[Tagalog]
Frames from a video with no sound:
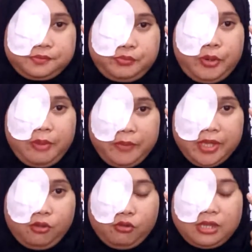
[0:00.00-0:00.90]

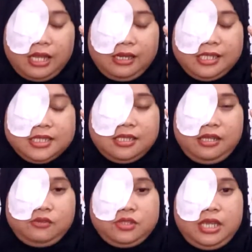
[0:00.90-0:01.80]
permanent contact lens na
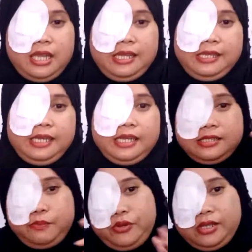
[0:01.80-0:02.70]
yun siya. Hindi na
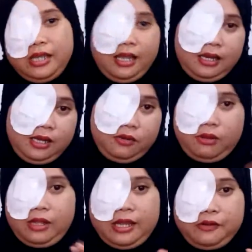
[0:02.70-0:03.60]
siya pwedeng tanggalin o
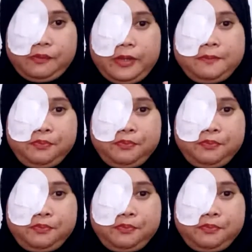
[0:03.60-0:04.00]
kaya ano pa.